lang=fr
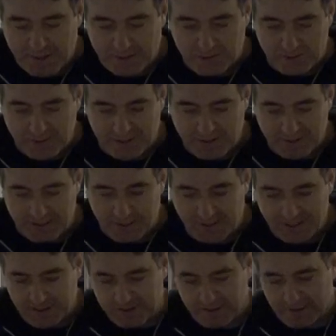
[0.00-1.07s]
partenaire
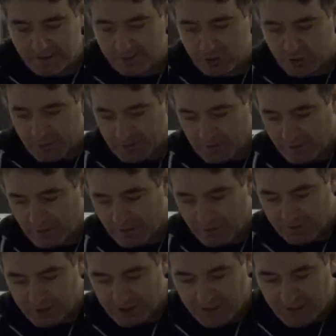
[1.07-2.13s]
et rejoindre
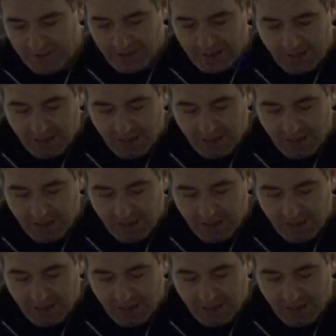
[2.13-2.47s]
Gologic,